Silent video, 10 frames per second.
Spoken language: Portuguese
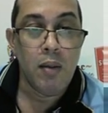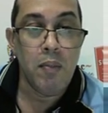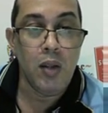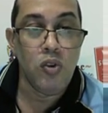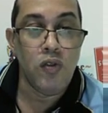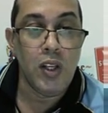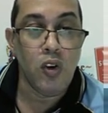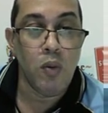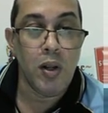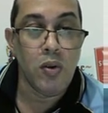Menos
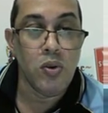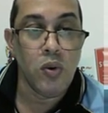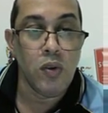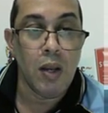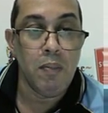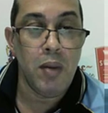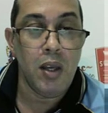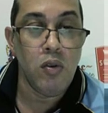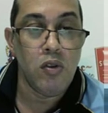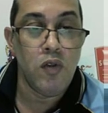20 com menos 8 dá
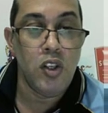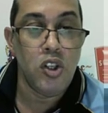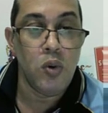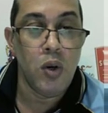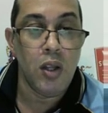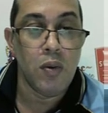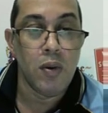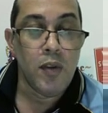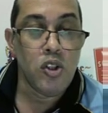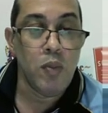menos 28.